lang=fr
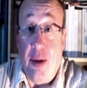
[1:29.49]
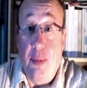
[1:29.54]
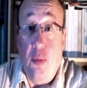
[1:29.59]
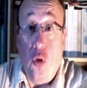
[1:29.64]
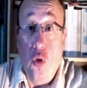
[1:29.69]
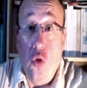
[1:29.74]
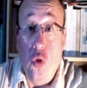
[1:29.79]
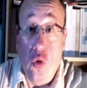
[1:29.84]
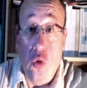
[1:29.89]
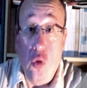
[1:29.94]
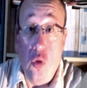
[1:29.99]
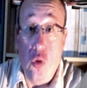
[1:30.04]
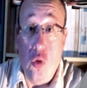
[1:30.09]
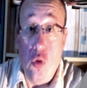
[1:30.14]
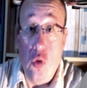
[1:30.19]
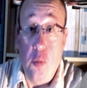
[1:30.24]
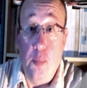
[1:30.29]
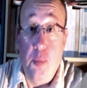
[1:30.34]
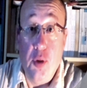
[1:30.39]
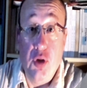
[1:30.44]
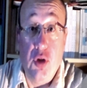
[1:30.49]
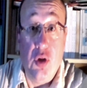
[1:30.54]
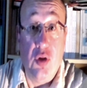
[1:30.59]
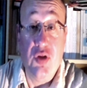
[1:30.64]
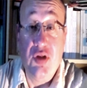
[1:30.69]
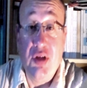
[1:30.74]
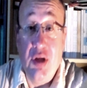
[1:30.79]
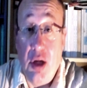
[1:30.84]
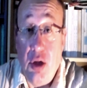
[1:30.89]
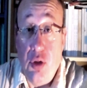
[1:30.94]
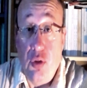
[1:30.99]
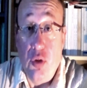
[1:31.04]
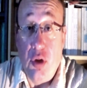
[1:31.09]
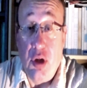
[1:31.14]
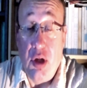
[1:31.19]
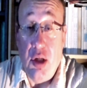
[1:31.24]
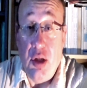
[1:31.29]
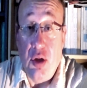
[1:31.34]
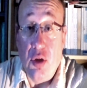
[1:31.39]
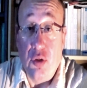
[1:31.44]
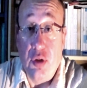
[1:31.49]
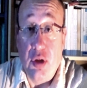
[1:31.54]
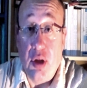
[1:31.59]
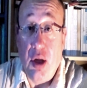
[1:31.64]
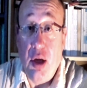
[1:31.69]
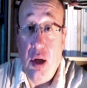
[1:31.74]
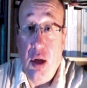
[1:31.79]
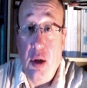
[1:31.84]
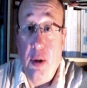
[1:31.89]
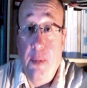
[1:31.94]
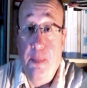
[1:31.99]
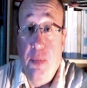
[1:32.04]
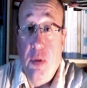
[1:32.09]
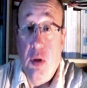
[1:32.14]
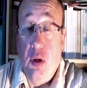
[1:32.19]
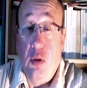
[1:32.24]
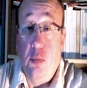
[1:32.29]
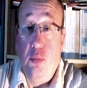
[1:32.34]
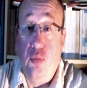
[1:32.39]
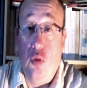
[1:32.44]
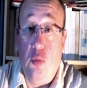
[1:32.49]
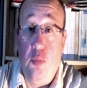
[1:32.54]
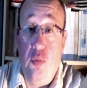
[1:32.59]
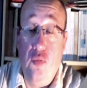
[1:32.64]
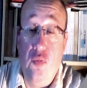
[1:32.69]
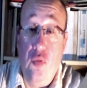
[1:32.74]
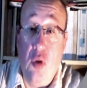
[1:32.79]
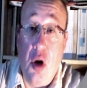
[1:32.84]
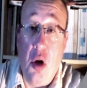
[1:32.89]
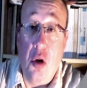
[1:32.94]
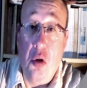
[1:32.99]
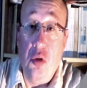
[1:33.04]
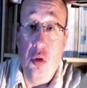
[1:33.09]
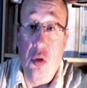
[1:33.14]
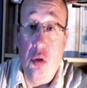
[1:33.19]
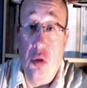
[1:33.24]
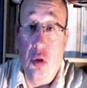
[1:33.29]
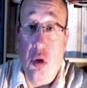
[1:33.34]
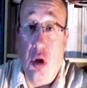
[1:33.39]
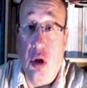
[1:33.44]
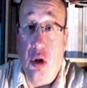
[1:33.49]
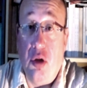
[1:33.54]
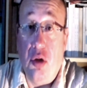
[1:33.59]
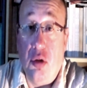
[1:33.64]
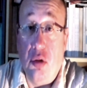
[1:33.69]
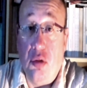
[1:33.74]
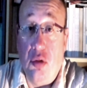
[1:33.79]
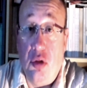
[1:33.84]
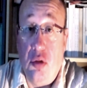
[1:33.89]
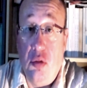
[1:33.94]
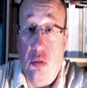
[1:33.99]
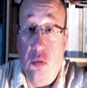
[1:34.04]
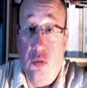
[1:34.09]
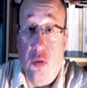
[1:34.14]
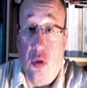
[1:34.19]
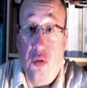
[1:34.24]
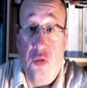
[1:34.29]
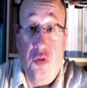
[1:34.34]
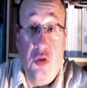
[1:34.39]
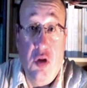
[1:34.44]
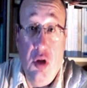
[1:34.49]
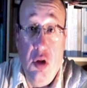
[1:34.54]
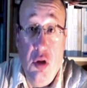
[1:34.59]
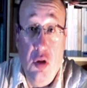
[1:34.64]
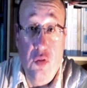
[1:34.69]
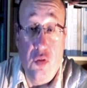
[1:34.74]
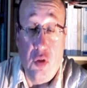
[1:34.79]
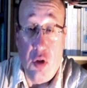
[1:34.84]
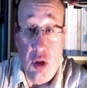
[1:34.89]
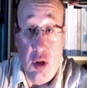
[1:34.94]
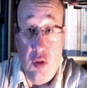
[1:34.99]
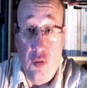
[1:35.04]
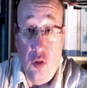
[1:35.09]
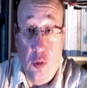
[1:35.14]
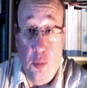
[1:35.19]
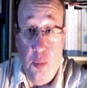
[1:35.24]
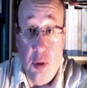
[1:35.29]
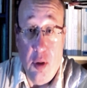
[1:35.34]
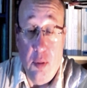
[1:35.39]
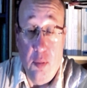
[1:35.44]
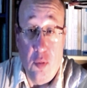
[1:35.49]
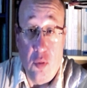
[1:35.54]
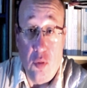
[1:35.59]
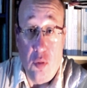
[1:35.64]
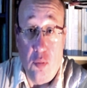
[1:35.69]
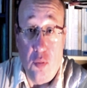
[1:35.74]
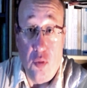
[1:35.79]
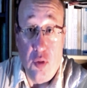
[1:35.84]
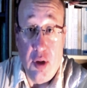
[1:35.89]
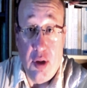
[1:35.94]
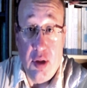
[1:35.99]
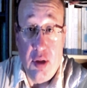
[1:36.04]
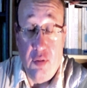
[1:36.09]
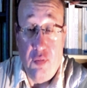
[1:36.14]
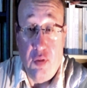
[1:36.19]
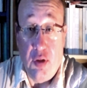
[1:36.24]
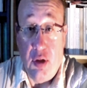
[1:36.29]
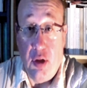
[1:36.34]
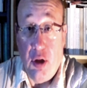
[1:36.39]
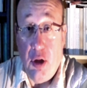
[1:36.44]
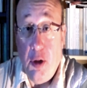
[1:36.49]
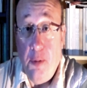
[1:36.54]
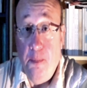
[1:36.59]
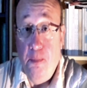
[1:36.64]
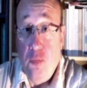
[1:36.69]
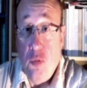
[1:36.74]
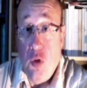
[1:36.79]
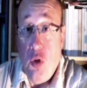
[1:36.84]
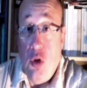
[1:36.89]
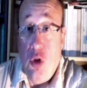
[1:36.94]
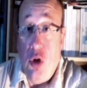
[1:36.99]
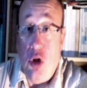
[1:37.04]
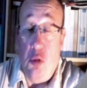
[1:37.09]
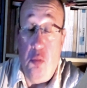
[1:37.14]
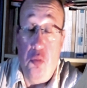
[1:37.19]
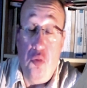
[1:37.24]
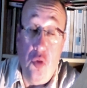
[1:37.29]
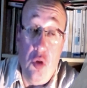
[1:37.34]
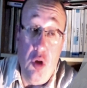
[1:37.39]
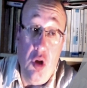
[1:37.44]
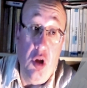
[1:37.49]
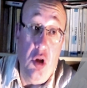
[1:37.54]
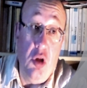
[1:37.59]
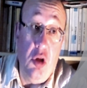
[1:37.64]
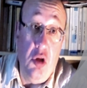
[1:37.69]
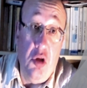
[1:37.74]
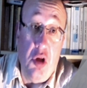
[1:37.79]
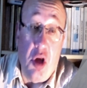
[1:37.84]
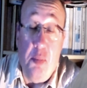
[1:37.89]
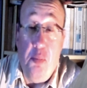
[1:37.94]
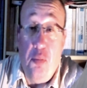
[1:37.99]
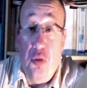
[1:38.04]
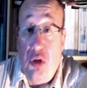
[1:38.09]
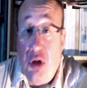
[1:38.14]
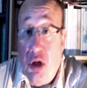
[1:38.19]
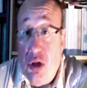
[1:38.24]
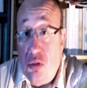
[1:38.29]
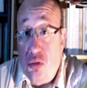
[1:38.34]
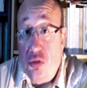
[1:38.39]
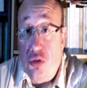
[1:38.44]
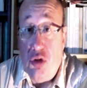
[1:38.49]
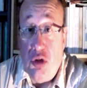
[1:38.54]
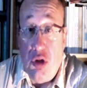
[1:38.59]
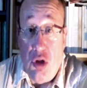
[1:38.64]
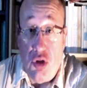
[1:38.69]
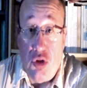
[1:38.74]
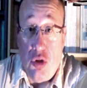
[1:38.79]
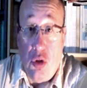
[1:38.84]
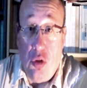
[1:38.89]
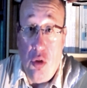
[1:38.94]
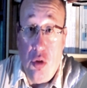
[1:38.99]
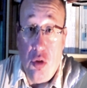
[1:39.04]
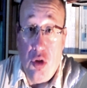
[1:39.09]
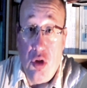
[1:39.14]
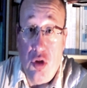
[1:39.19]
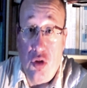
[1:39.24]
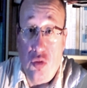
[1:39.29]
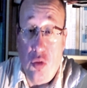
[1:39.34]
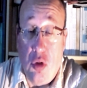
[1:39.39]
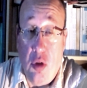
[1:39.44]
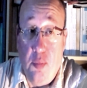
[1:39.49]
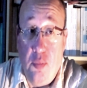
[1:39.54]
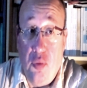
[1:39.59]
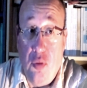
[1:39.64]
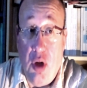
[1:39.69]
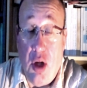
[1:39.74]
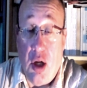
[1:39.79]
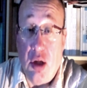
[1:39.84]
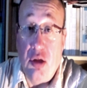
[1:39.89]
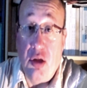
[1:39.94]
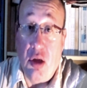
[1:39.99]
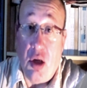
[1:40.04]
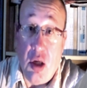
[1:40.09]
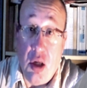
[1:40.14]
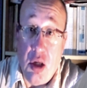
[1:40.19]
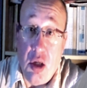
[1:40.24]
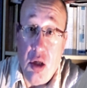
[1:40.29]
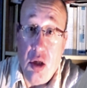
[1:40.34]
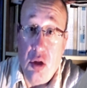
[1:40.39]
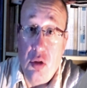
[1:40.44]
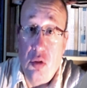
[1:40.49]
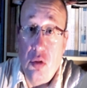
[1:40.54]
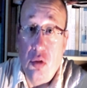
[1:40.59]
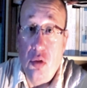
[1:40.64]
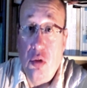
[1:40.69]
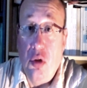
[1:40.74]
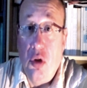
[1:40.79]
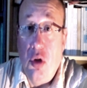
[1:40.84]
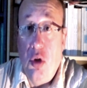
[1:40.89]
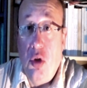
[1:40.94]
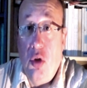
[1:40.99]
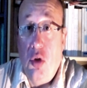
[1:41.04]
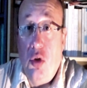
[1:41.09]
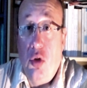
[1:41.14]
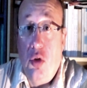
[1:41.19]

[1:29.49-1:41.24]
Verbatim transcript: vraiment le, potentiel de clientèle pour pouvoir euh, en vivre et développer mon, activité. Et puis, il y a peut-être aussi des gens qui sont un peu à la retraite, euh,